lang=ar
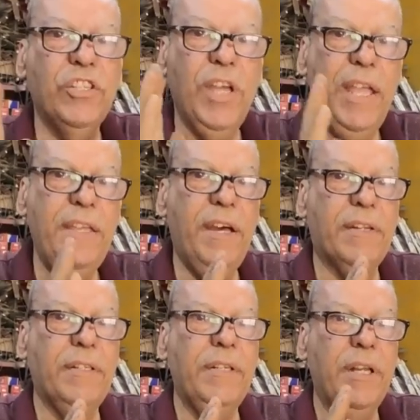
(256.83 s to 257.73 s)
يتغير
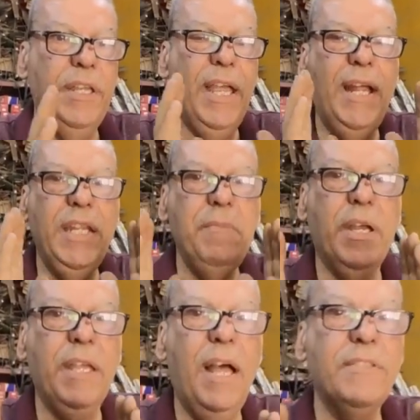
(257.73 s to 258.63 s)
يعني
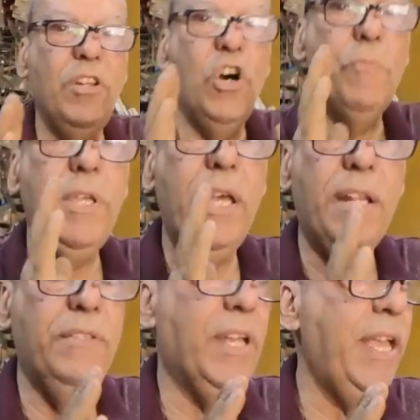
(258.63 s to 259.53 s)
مقياس الاوميه
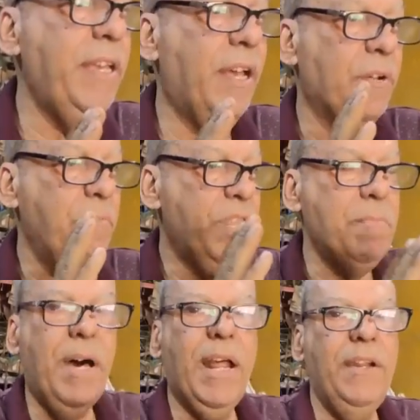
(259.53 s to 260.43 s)
راح يتغير مثل
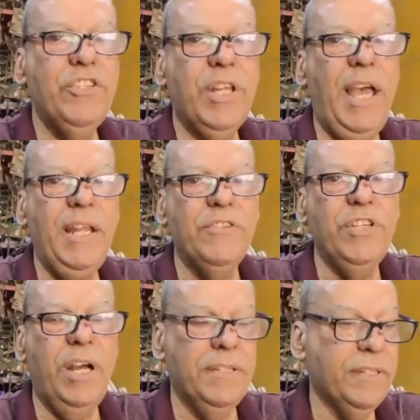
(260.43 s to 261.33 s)
ما راح نشرح على
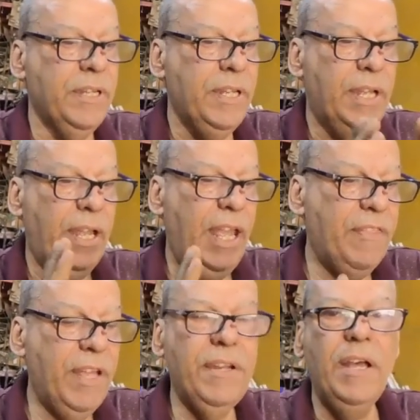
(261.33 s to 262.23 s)
الجهاز.
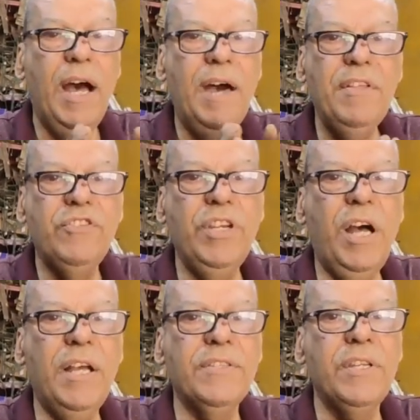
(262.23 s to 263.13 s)
اذا هذا
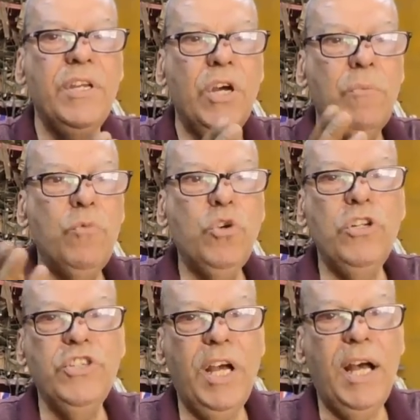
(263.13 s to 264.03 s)
الجهاز مو
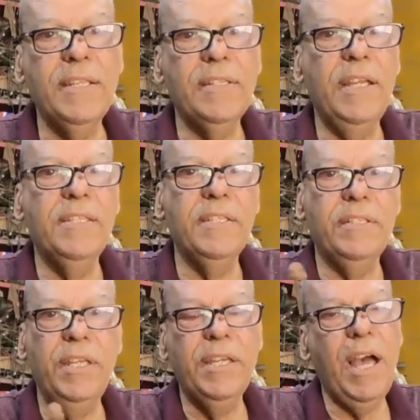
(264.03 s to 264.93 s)
كل جهاز
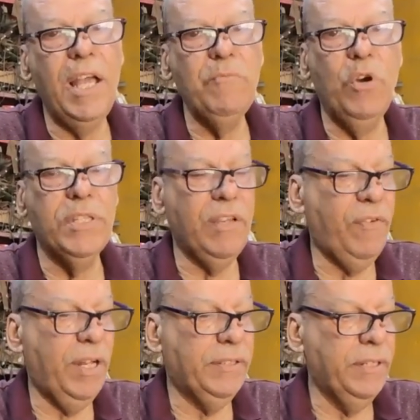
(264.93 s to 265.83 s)
يعطيك هاي
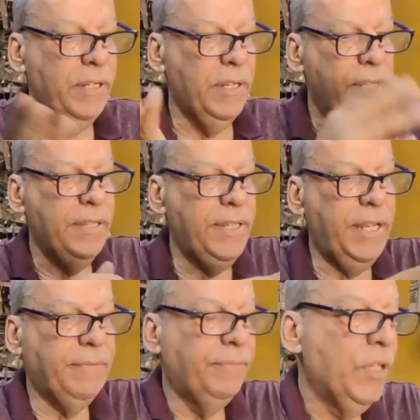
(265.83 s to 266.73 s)
المواصفات.
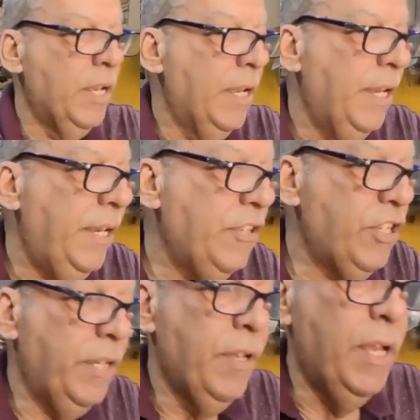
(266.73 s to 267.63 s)
زين
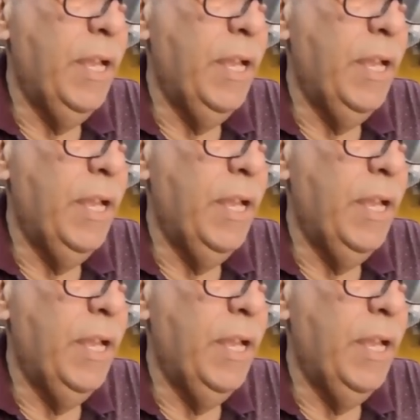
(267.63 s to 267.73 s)
نجي